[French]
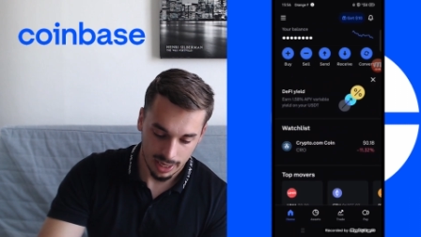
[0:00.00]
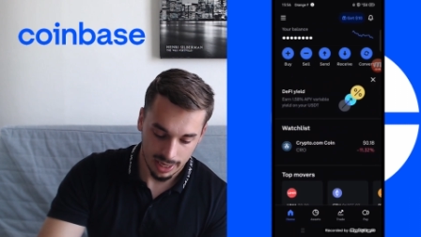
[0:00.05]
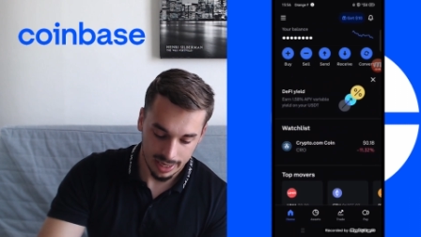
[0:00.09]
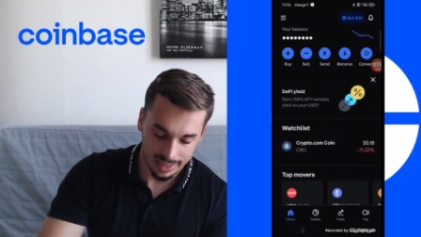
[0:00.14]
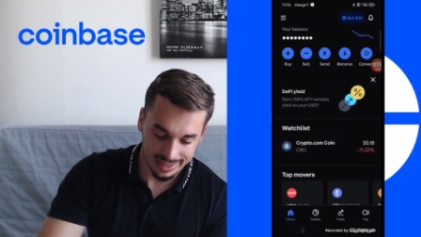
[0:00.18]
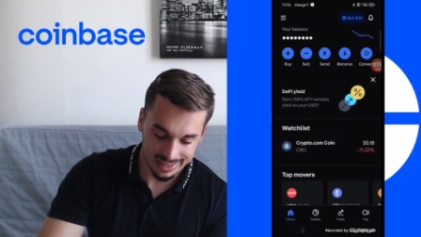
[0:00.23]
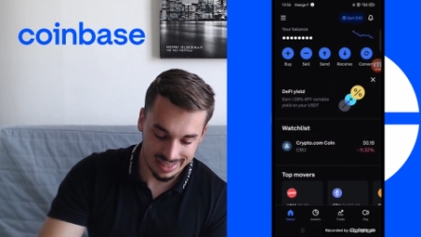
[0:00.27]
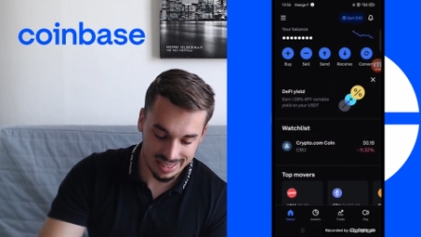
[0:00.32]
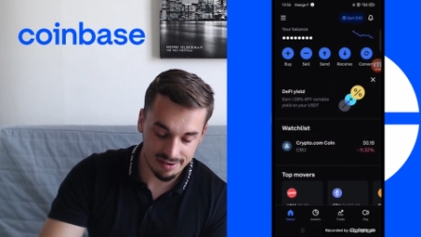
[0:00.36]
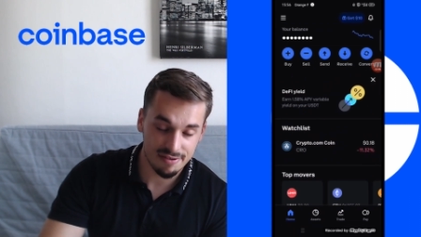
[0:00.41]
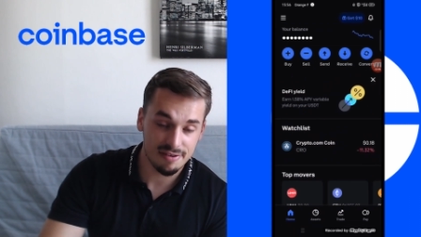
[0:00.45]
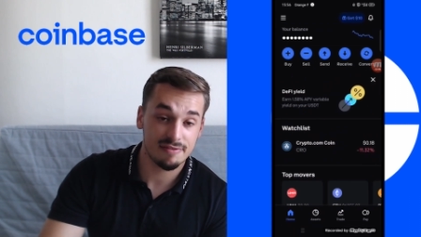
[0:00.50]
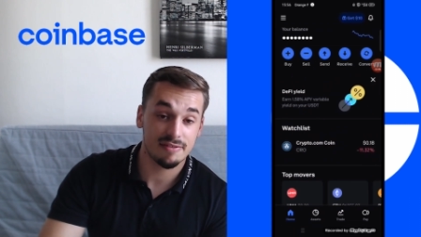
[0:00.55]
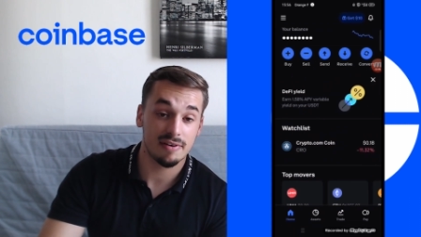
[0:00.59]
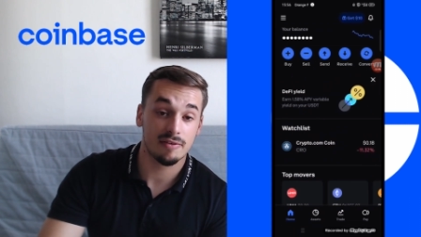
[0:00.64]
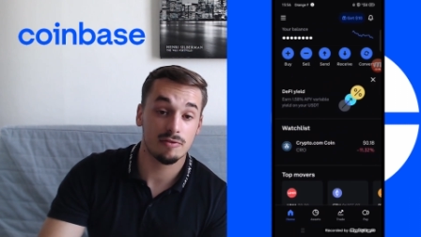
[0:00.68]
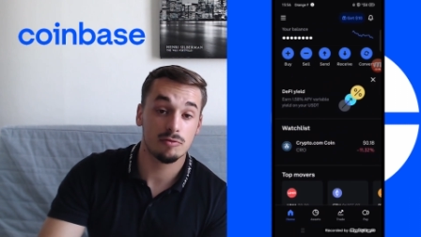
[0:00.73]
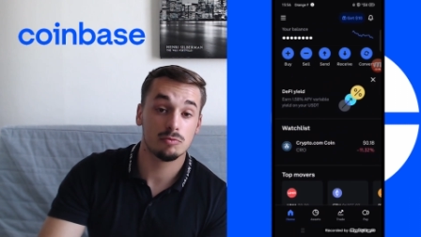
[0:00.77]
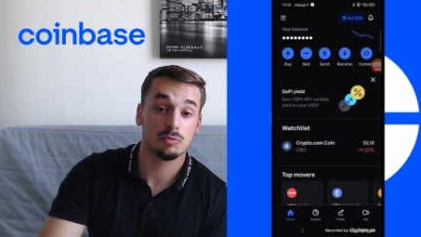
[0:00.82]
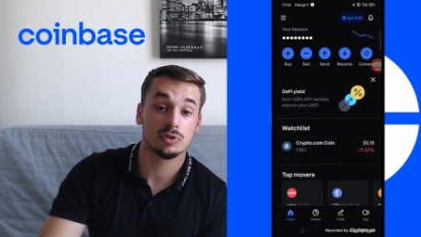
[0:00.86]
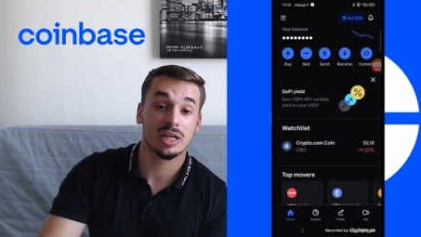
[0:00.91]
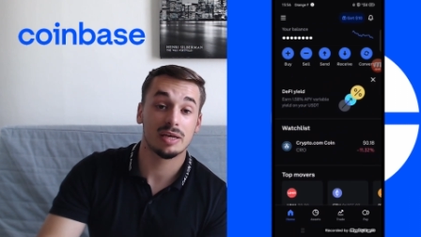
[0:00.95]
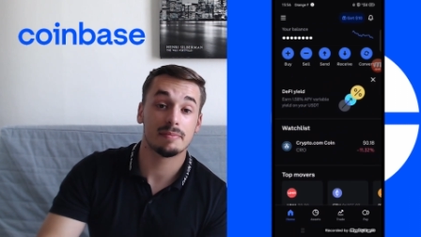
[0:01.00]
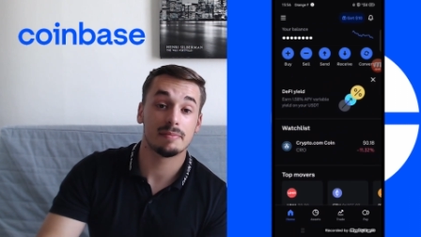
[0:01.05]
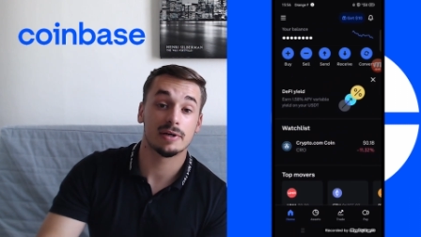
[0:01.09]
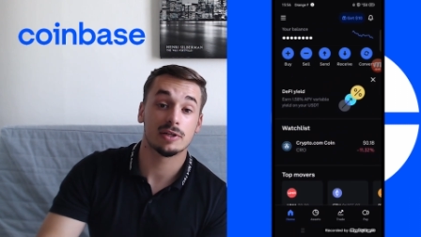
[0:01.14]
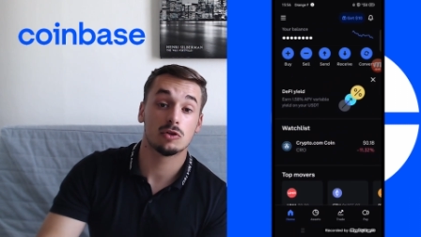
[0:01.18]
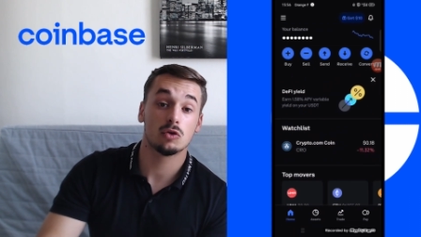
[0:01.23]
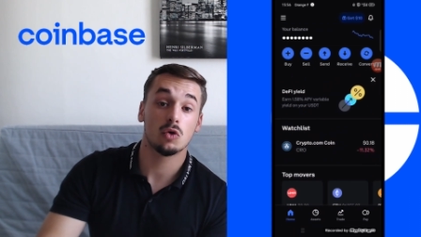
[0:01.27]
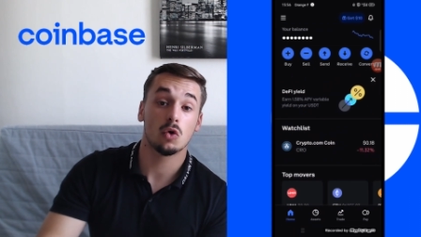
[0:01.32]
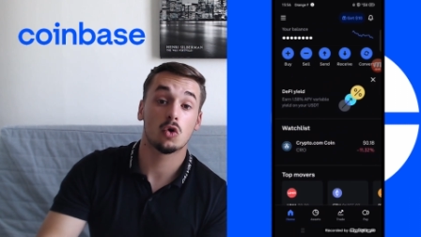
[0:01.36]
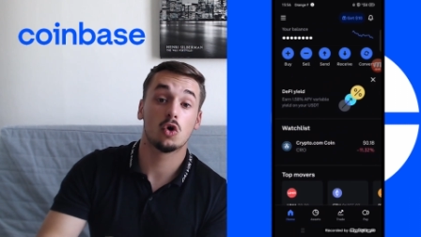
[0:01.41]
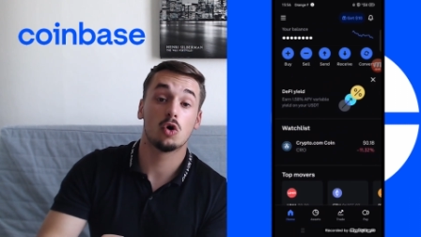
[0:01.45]
Kevin va vous montrer
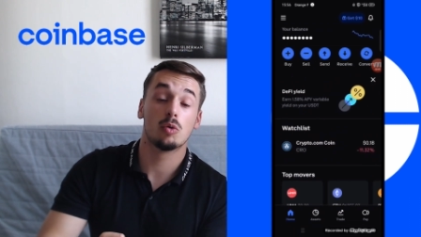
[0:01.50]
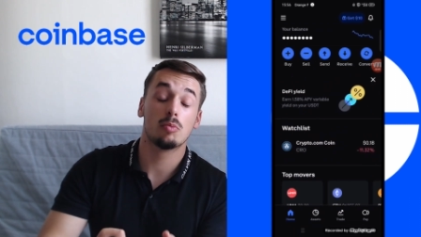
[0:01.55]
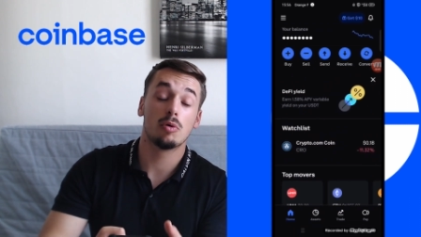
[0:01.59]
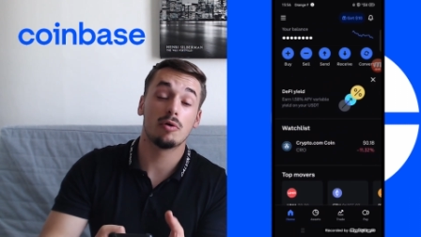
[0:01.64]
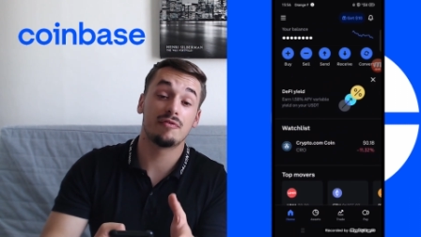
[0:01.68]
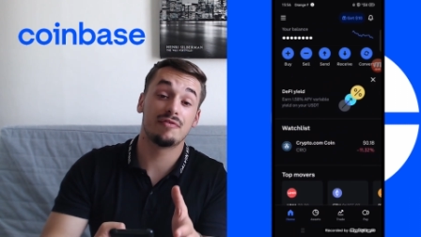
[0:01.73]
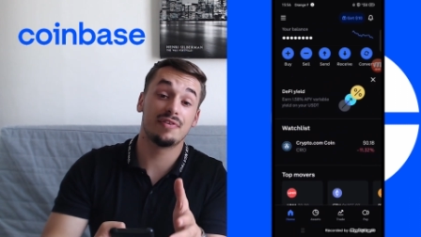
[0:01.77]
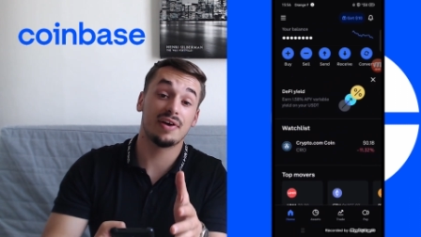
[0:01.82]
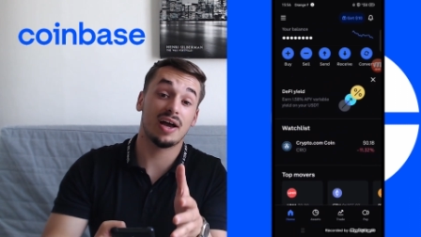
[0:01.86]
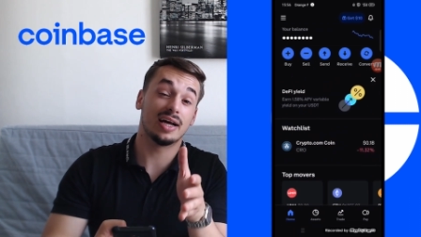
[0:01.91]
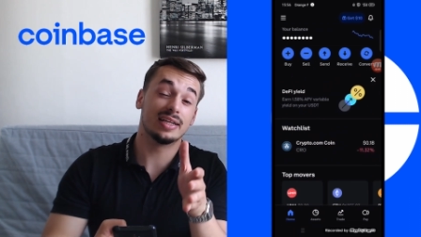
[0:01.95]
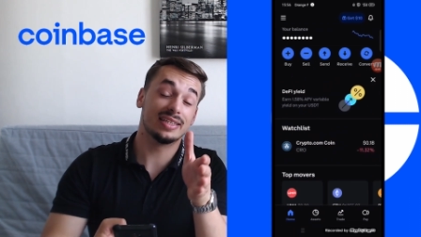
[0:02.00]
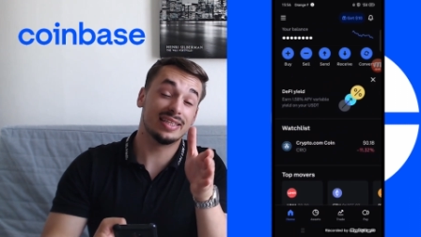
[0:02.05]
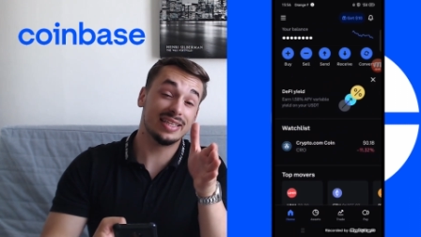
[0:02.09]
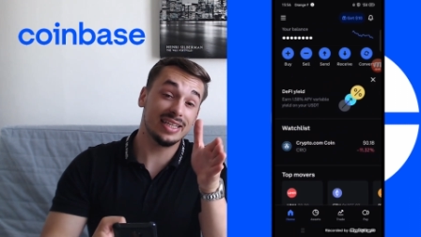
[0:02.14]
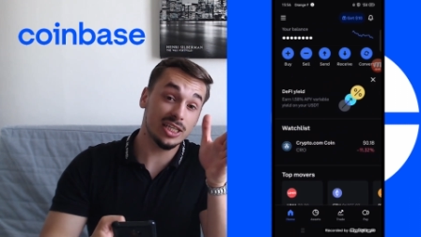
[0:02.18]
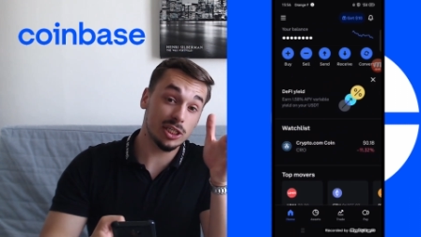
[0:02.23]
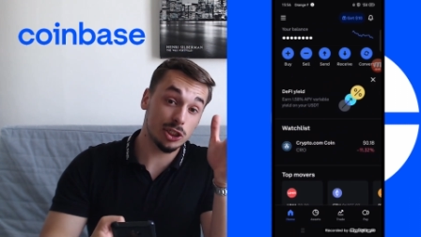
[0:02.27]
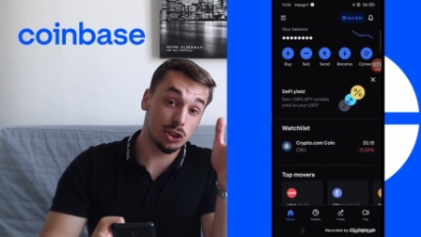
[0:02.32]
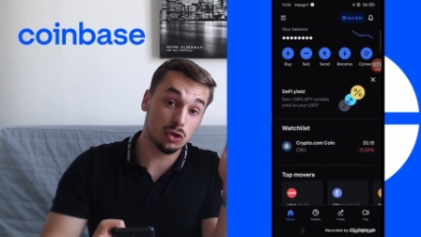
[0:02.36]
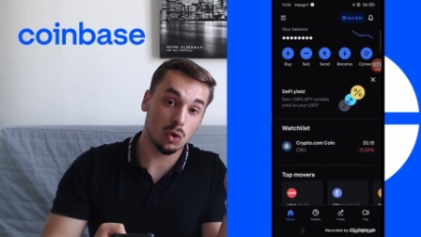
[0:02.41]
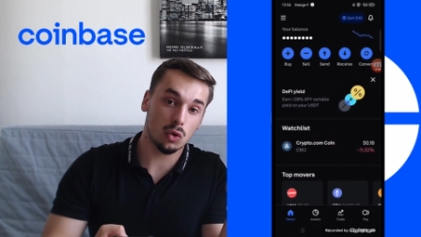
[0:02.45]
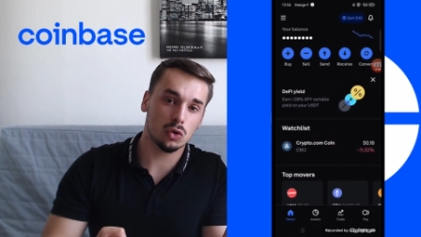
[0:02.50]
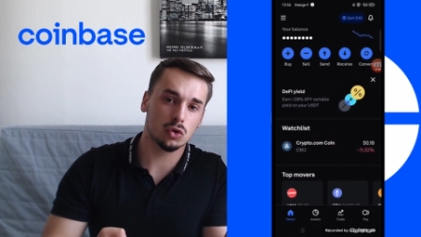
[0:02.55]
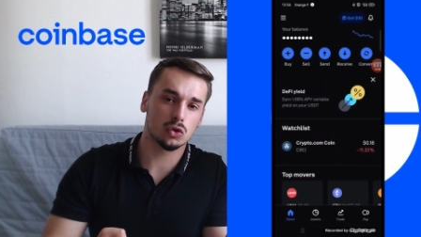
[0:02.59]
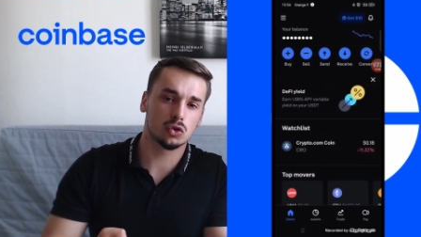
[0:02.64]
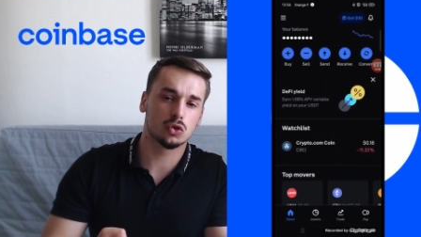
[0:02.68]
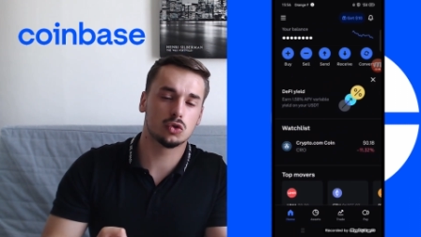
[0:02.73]
maintenant comment faire un échange